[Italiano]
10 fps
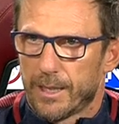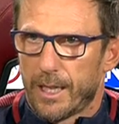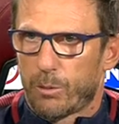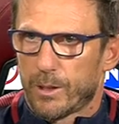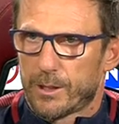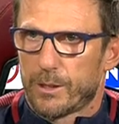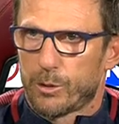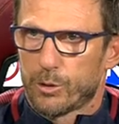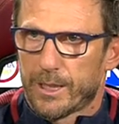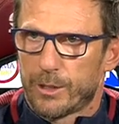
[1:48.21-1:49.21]
e questa è una
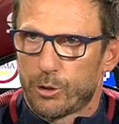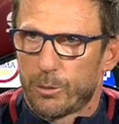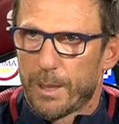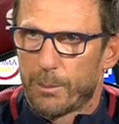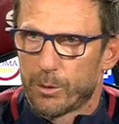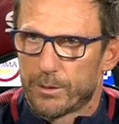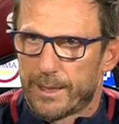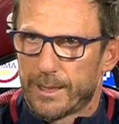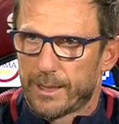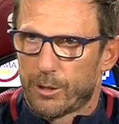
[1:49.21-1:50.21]
cosa che noi dobbiamo
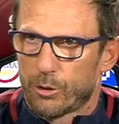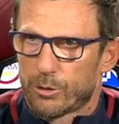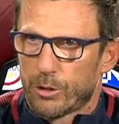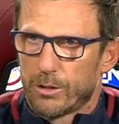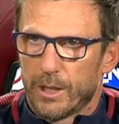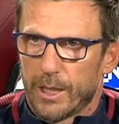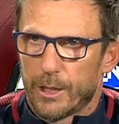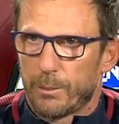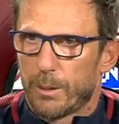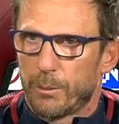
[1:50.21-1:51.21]
tenere conto e
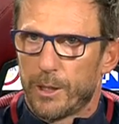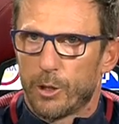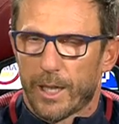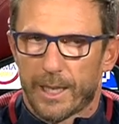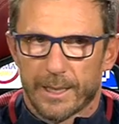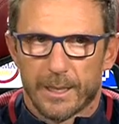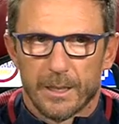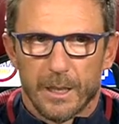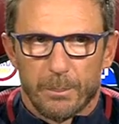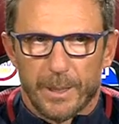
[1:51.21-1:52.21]
dobbiamo migliorarla